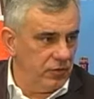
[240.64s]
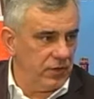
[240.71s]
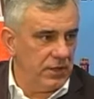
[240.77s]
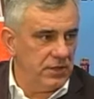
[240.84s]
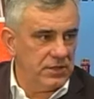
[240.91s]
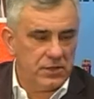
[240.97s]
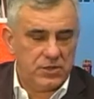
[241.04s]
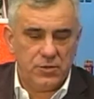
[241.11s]
w
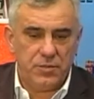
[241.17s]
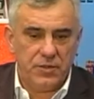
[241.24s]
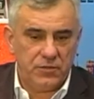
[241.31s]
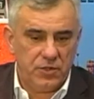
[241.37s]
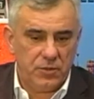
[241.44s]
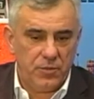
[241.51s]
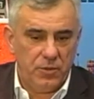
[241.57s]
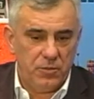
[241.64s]
realizacji mhm.
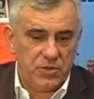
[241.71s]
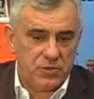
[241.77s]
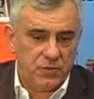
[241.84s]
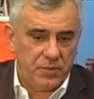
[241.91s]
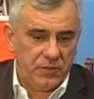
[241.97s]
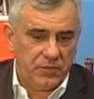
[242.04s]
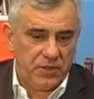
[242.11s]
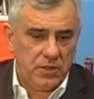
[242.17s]
pewnych
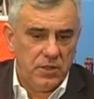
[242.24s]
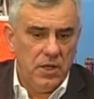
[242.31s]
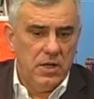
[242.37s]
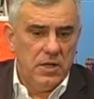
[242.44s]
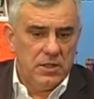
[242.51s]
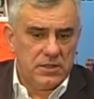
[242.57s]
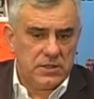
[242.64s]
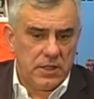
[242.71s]
pomysłów, pewnej
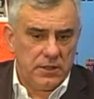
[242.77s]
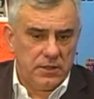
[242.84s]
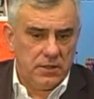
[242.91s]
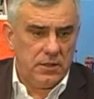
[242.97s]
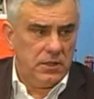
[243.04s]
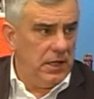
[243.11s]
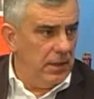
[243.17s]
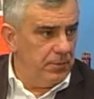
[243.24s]

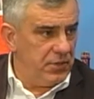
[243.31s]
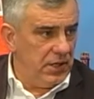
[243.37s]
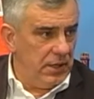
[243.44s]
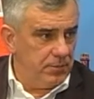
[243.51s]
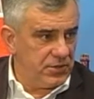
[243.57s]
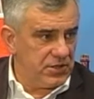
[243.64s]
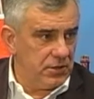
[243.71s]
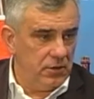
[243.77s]
strategii, a,
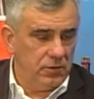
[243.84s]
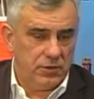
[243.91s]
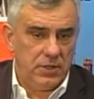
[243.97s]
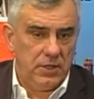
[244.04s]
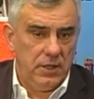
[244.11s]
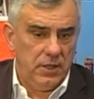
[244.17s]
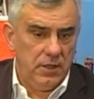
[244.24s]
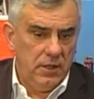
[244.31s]

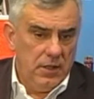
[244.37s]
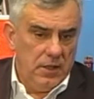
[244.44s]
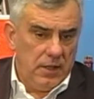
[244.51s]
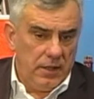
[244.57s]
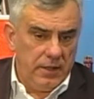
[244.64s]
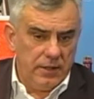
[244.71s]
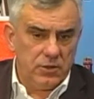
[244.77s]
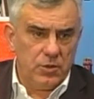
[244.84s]
absolutnie,
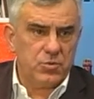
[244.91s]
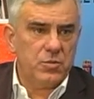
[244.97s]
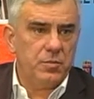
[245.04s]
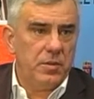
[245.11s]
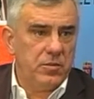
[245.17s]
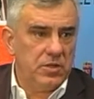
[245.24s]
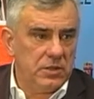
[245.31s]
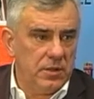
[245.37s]
ale jak dobrze
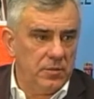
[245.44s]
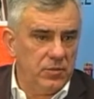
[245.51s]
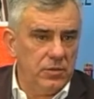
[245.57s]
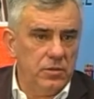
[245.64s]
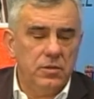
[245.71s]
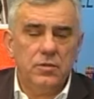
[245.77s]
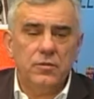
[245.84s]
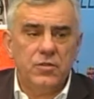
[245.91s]
pamiętam
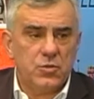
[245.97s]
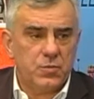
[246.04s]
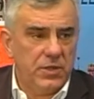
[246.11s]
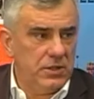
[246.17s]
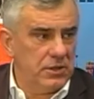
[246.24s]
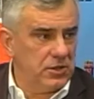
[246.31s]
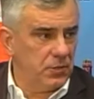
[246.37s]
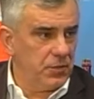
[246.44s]
i również pan
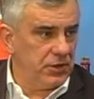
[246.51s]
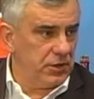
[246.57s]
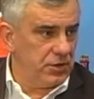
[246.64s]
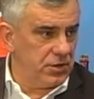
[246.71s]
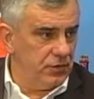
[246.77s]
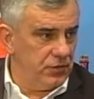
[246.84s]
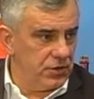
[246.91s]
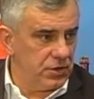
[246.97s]
Jacek
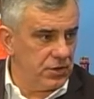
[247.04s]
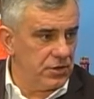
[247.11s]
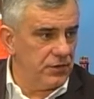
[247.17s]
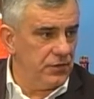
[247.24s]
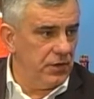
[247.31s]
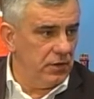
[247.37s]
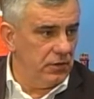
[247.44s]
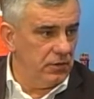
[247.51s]
Protasiewicz też w
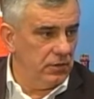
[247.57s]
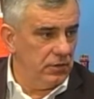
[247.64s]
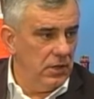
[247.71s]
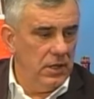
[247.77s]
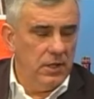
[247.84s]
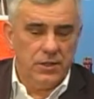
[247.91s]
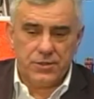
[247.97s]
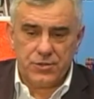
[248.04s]
wielu,
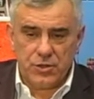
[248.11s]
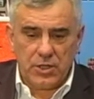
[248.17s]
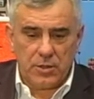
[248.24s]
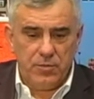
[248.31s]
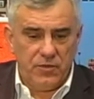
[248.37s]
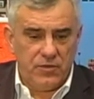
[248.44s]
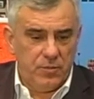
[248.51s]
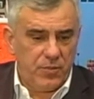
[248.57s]
że tak
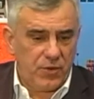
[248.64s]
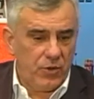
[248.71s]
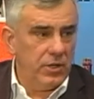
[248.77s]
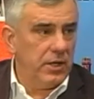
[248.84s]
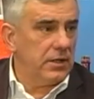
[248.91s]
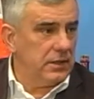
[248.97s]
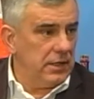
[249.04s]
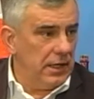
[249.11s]
powiem,
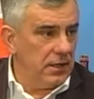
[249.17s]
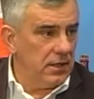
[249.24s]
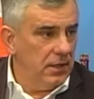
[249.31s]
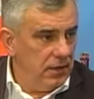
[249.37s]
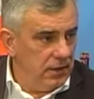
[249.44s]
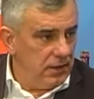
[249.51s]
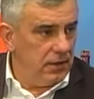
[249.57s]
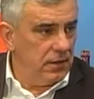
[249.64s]

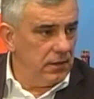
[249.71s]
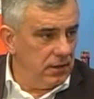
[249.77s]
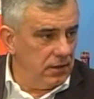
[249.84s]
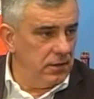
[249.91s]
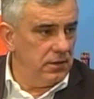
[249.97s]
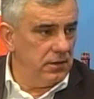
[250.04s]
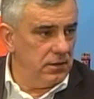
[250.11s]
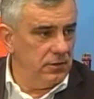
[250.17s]
projektach
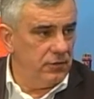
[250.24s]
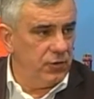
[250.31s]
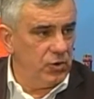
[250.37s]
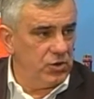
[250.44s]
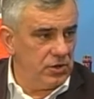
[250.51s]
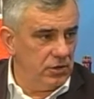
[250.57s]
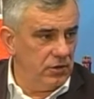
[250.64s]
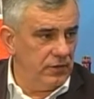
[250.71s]
Y,
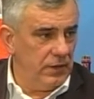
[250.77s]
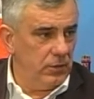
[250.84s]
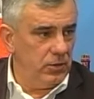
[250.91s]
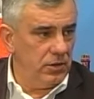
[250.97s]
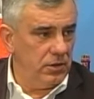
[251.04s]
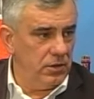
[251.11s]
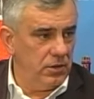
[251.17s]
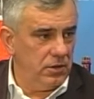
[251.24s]

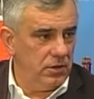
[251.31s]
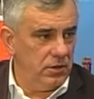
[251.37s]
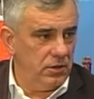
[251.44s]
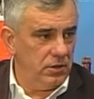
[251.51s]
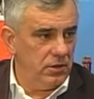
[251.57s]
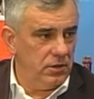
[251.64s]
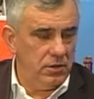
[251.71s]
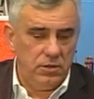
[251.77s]
funkcjonował y,
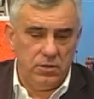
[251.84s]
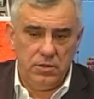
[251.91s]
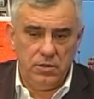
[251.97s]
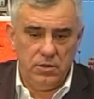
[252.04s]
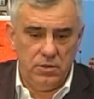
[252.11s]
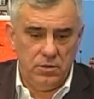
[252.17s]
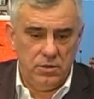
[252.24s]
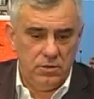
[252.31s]

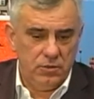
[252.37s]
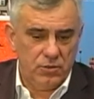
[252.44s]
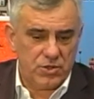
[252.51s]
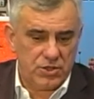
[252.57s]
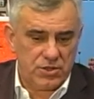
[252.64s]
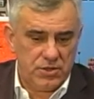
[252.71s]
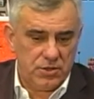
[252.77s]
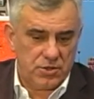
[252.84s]
i
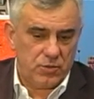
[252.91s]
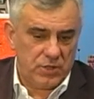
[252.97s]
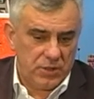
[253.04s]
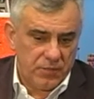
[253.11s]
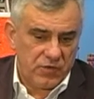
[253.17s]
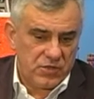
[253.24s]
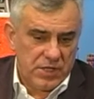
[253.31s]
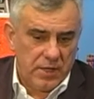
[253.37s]
uczestniczył.
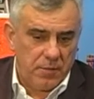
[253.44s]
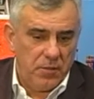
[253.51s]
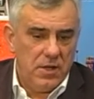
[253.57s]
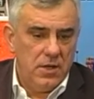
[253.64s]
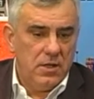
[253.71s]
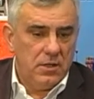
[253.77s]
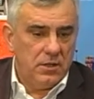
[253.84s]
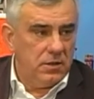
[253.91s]
Tak jak powiedziałem.
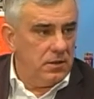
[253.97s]
Ale Grzegorz